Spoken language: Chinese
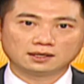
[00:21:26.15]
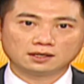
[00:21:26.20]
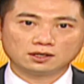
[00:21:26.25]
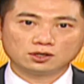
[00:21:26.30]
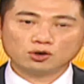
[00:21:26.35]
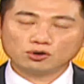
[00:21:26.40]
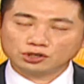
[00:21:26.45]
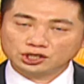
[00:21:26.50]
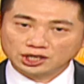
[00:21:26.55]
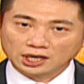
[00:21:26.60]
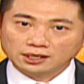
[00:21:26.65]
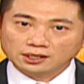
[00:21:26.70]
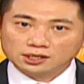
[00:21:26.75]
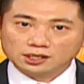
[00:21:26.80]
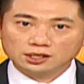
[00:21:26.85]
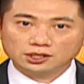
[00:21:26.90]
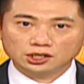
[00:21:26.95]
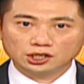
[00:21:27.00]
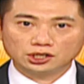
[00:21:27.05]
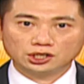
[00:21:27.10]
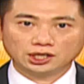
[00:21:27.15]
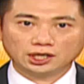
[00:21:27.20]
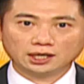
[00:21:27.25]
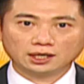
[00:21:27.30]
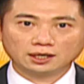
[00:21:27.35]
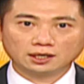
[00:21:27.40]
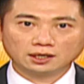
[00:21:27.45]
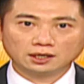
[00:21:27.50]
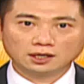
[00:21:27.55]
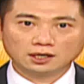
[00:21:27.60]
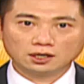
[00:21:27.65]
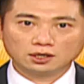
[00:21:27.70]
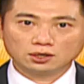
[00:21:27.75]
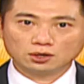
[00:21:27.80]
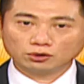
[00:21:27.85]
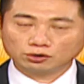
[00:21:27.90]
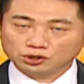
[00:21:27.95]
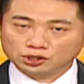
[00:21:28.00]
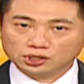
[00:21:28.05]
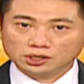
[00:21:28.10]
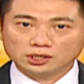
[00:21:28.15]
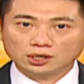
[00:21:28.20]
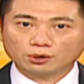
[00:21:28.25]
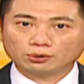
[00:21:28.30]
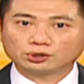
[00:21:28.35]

用闲置资金、用自有